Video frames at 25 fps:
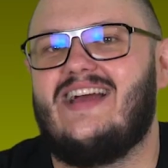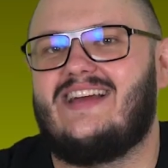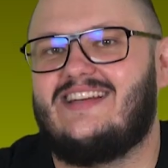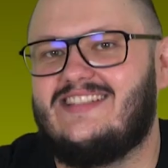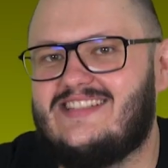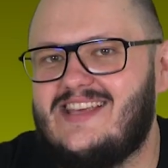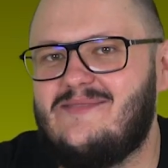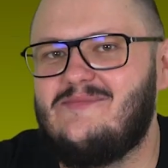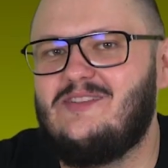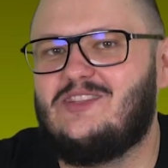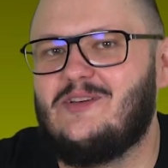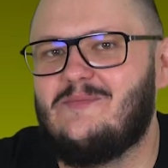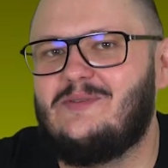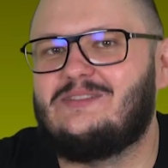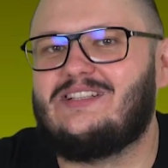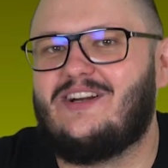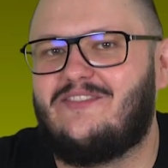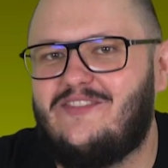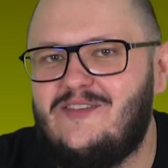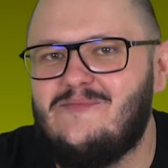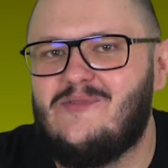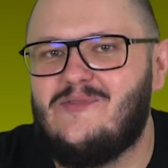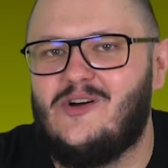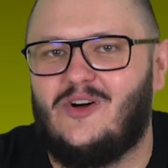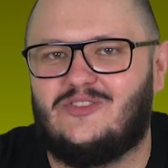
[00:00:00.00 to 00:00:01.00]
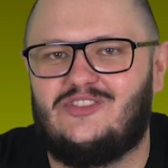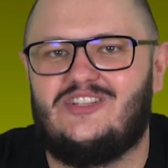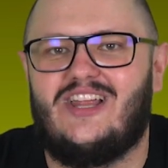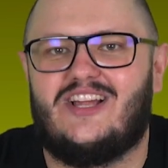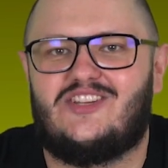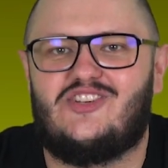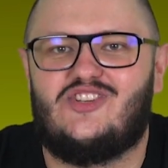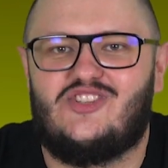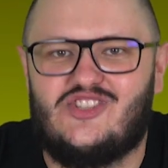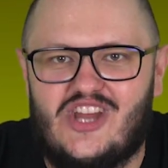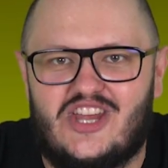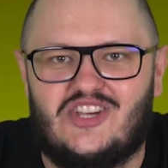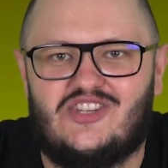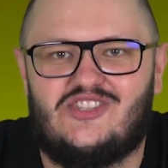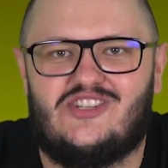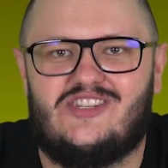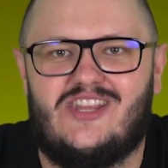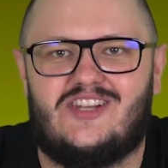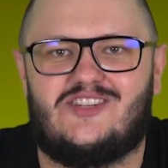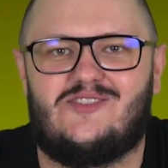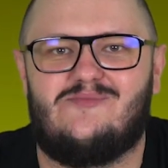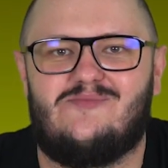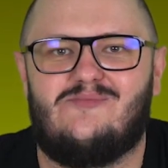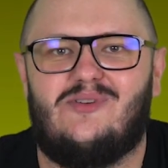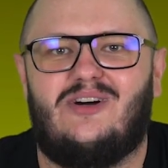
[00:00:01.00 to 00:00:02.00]
jak chcemy, to potrafimy oddać cześć
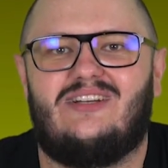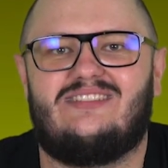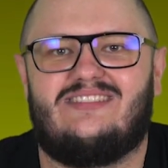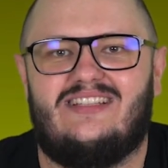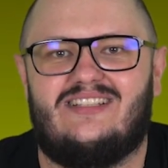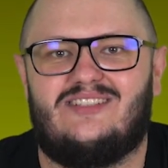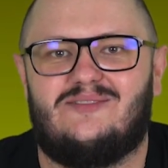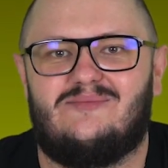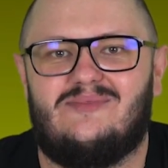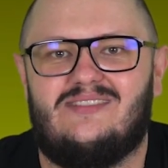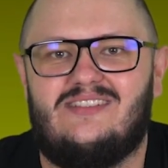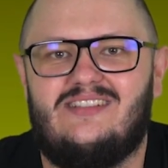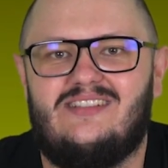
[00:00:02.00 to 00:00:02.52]
naszym bohaterom.